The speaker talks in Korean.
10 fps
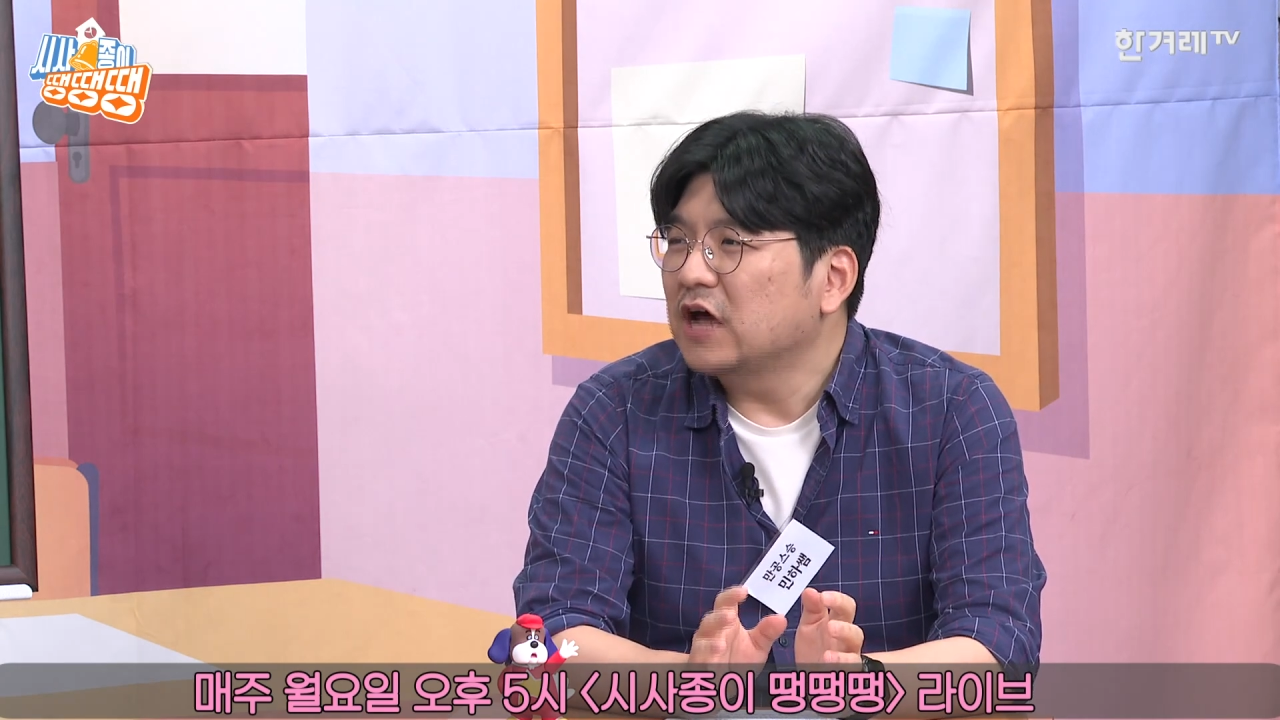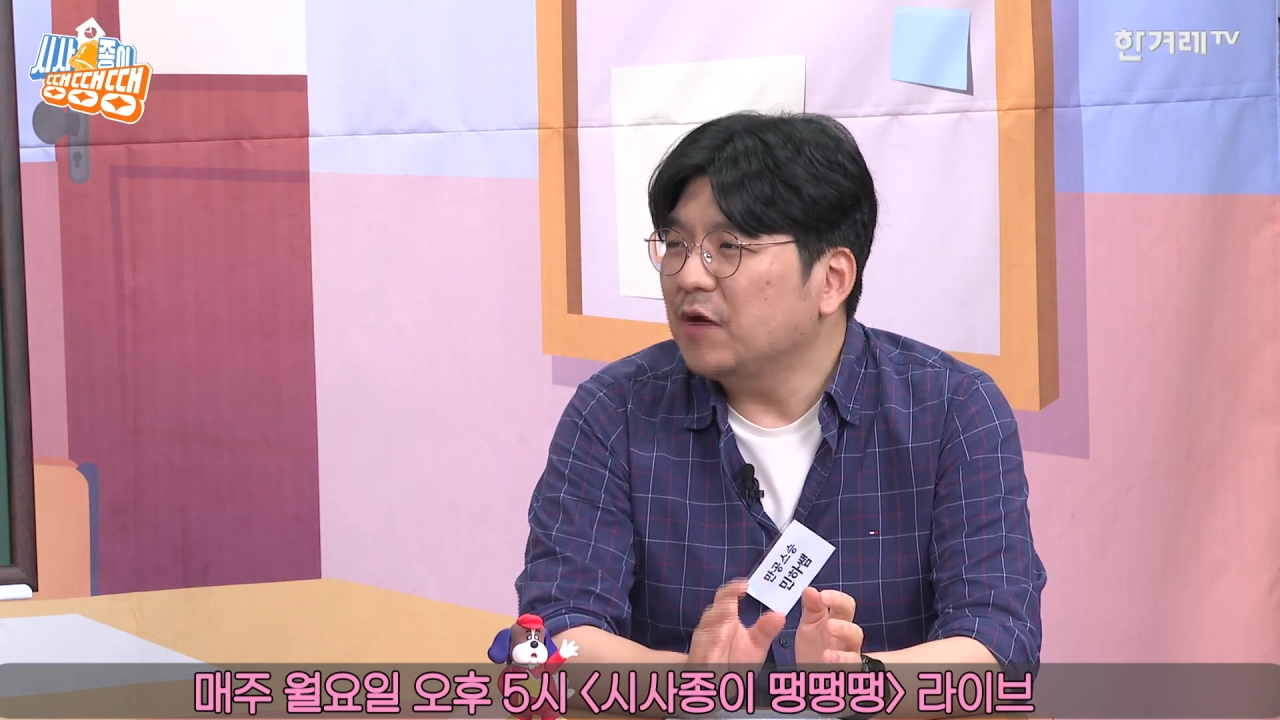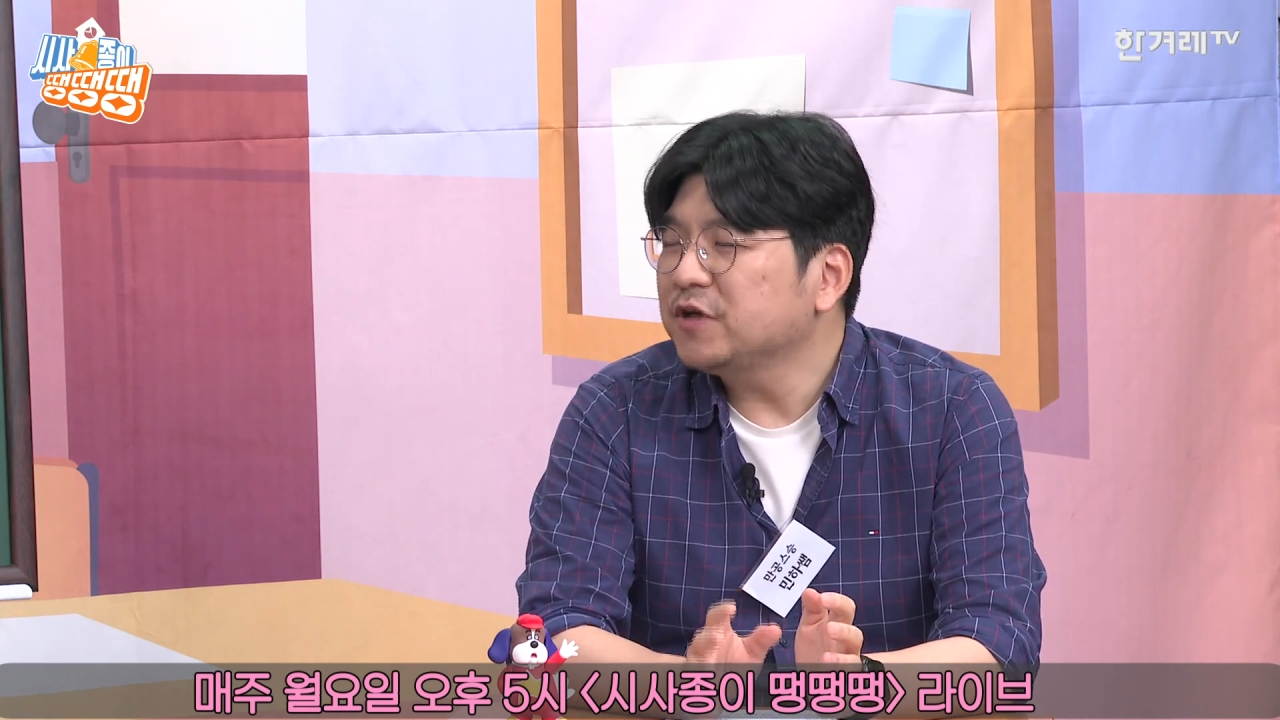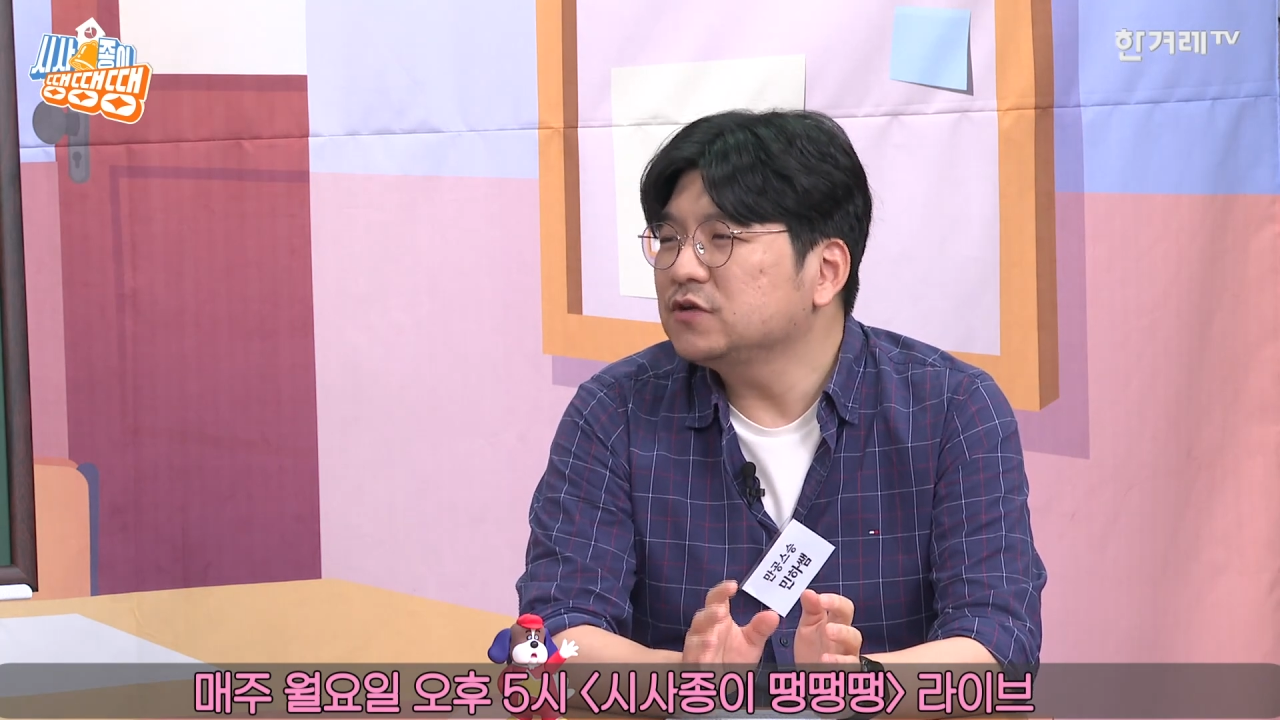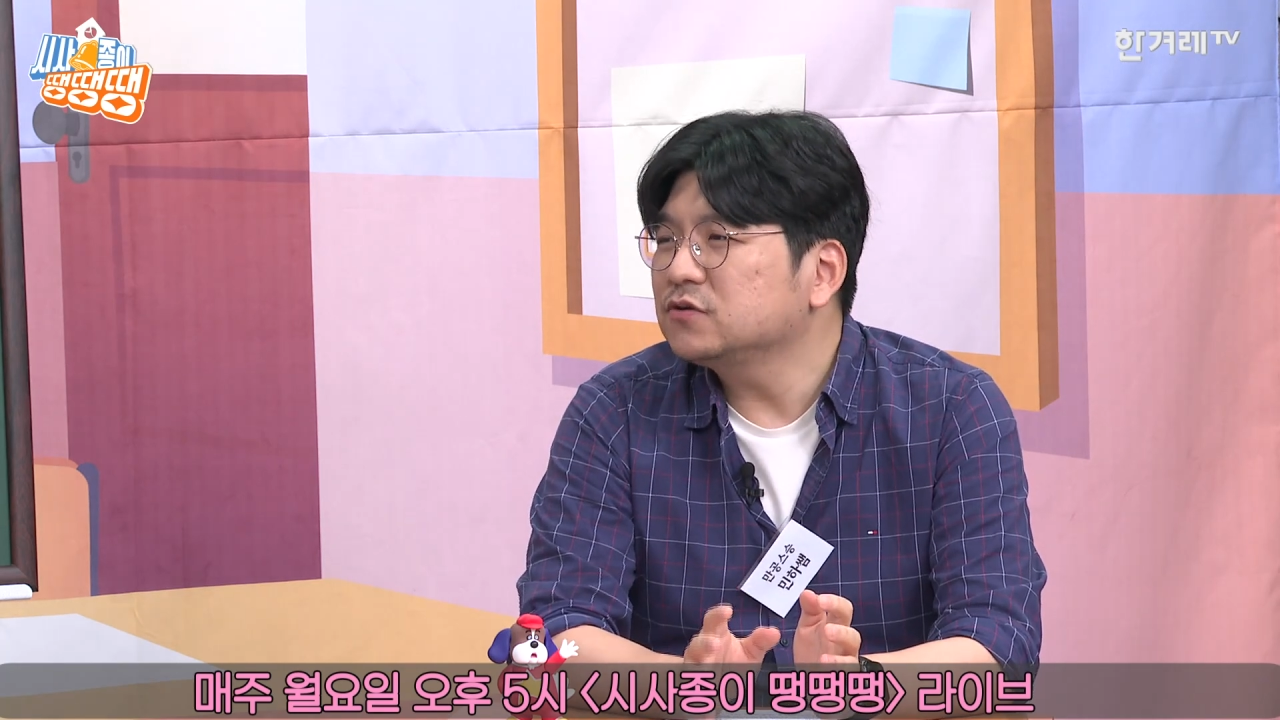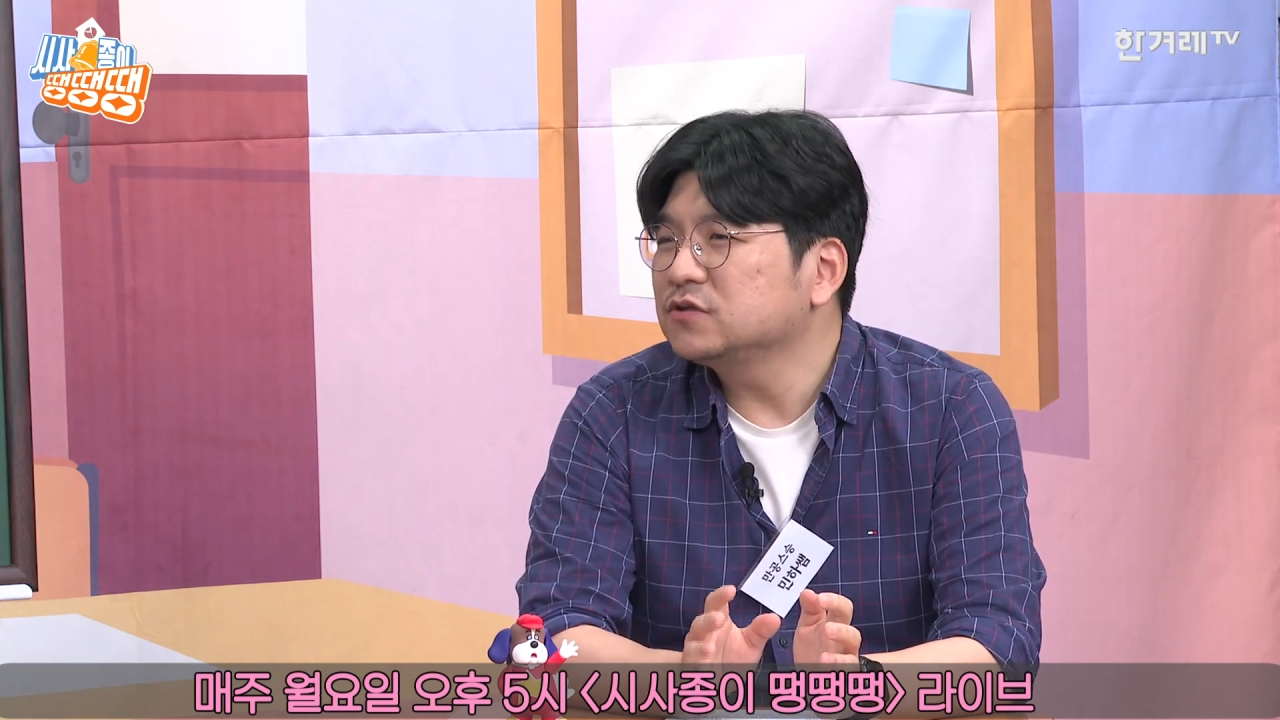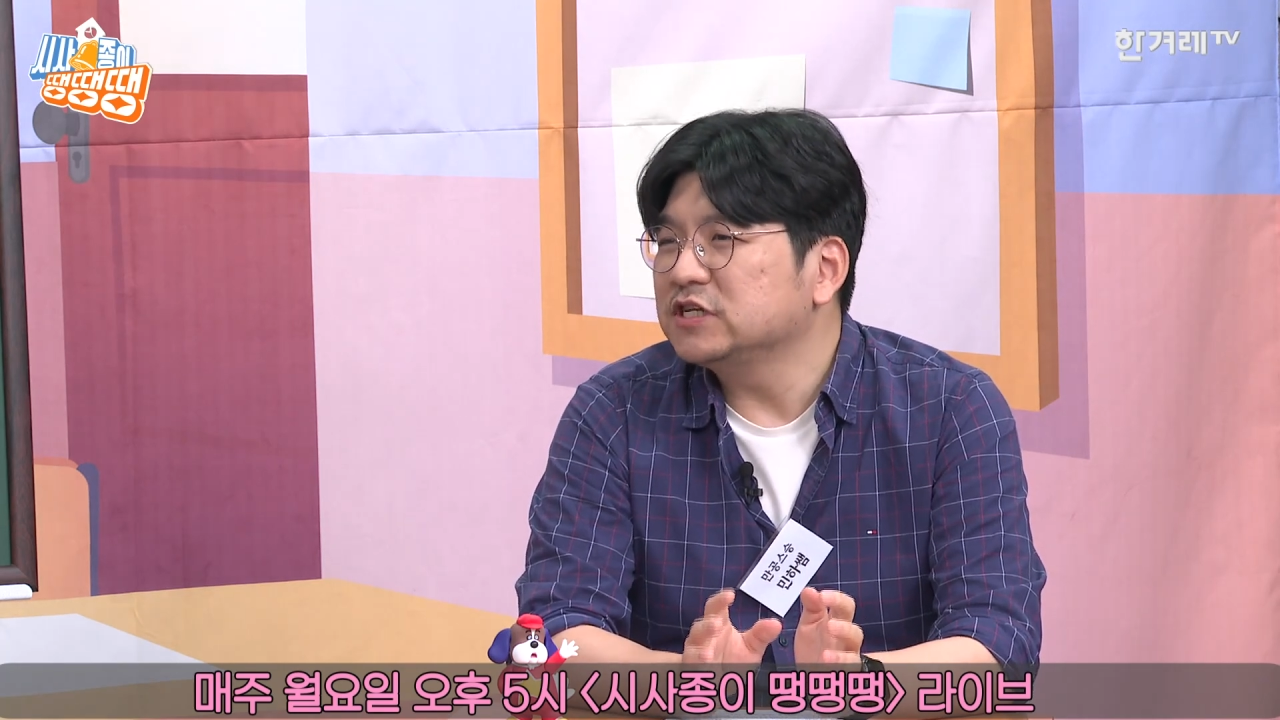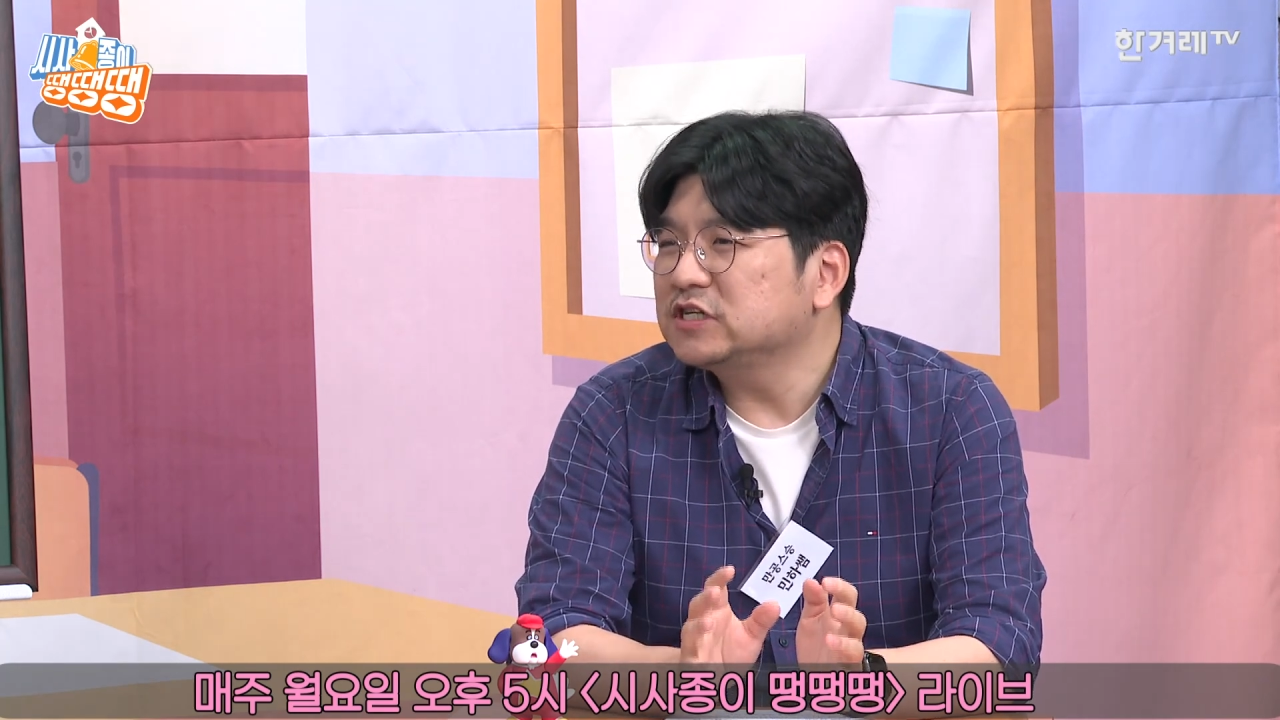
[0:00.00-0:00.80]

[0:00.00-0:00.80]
야베 신조